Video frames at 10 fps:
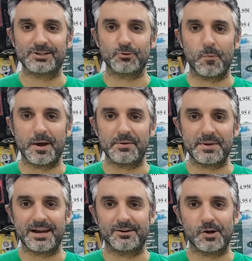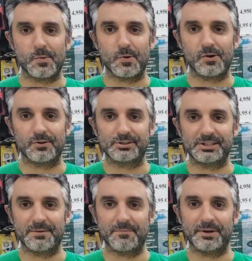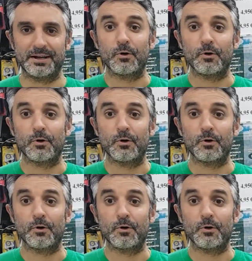súper bien como siempre.